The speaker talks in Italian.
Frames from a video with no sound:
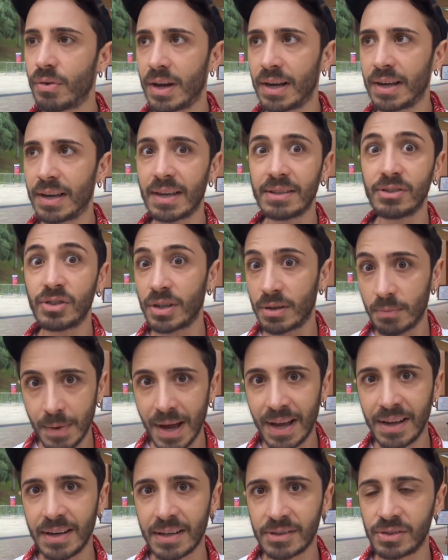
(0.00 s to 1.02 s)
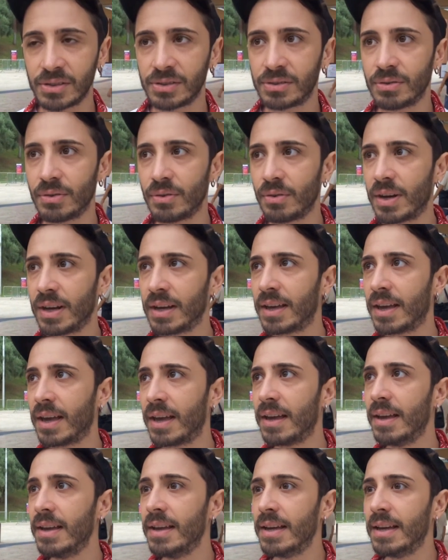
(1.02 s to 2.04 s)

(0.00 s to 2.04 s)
anche in Germania ci sono, anche